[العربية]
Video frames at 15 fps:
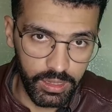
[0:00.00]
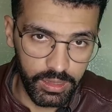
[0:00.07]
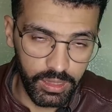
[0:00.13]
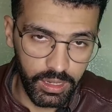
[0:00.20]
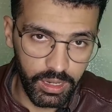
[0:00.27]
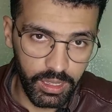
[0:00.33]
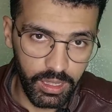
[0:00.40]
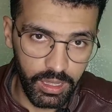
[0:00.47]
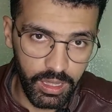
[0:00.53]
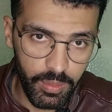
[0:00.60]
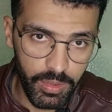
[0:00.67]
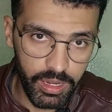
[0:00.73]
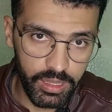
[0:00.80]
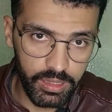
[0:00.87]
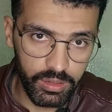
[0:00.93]
هذه طريقه
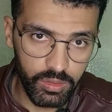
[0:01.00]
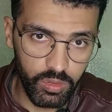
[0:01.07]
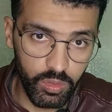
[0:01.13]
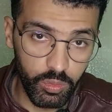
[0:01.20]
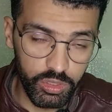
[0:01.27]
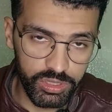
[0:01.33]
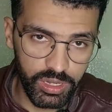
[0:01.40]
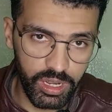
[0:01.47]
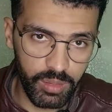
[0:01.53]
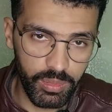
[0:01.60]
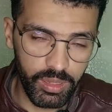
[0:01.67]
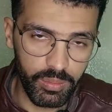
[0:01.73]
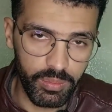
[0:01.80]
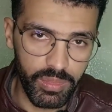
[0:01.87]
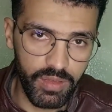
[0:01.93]
عمليه
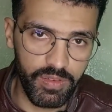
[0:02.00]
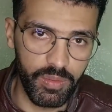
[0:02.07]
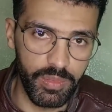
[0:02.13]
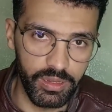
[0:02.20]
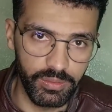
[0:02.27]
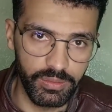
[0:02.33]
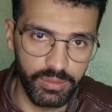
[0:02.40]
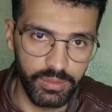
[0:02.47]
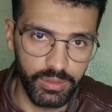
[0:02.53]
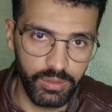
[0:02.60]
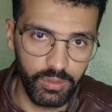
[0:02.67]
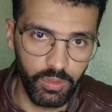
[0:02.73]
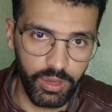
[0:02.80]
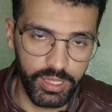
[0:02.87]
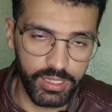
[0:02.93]
ومجربه 100%
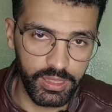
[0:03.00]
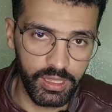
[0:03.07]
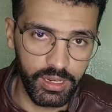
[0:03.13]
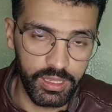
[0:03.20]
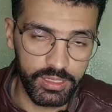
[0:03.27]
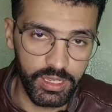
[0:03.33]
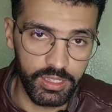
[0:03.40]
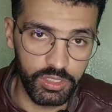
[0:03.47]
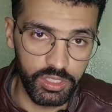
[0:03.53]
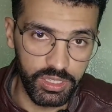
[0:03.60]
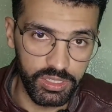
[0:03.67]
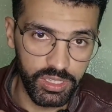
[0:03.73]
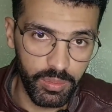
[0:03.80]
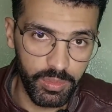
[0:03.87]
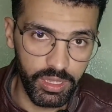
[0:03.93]
وكتعطي نتائج
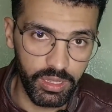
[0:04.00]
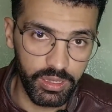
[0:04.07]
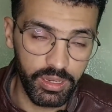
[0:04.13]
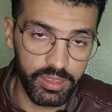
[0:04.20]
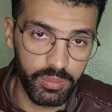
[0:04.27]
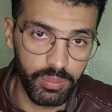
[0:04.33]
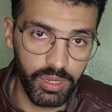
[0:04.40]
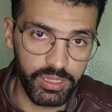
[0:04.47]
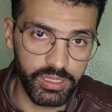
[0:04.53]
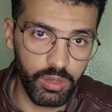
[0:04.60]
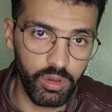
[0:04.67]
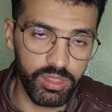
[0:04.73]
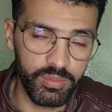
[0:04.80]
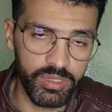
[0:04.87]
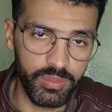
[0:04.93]
ايجابيه إذا
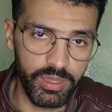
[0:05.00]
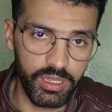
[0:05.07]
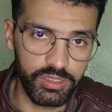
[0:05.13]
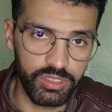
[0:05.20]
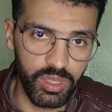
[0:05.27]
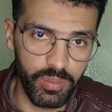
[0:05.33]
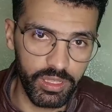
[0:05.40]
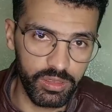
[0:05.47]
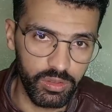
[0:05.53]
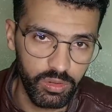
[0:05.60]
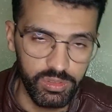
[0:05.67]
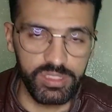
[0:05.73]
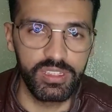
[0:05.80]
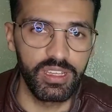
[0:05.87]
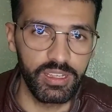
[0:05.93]
طبقتها وخدمت بها جميع
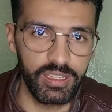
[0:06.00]
الدروس